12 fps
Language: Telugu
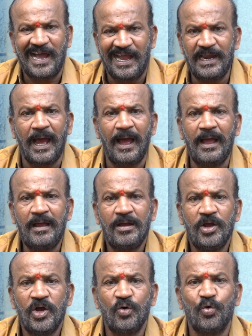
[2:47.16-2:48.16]
ఆయన
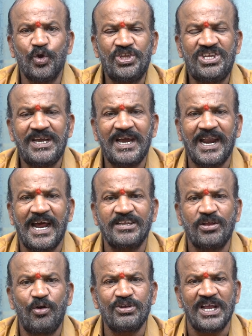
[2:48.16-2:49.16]
వృచ్చిక
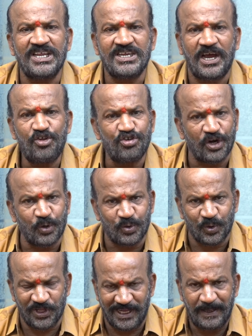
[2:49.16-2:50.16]
రాశిలో సంచారం
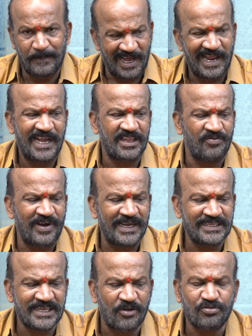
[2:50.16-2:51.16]
జరుగుతుంది అలాగే
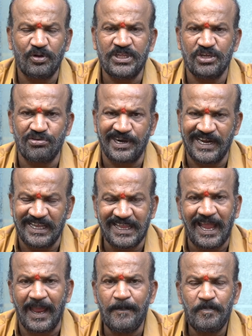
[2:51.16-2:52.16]
ద్వాదశాంశంలో
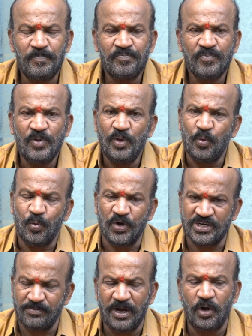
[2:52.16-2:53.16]
తీసుకున్నట్టుగైతే
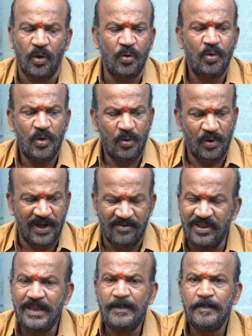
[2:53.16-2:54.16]
వృషభంలో
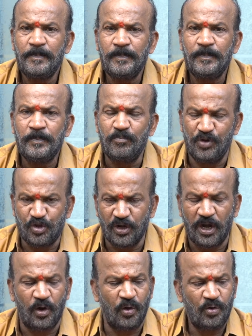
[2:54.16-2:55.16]
రవి
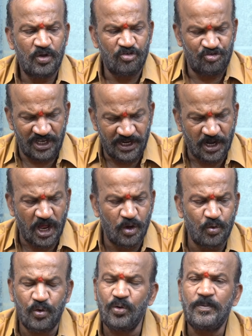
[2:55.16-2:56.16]
మిథునంలో
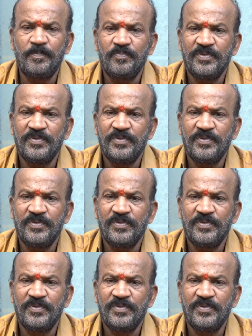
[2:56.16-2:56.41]
శ్రీరాహువులు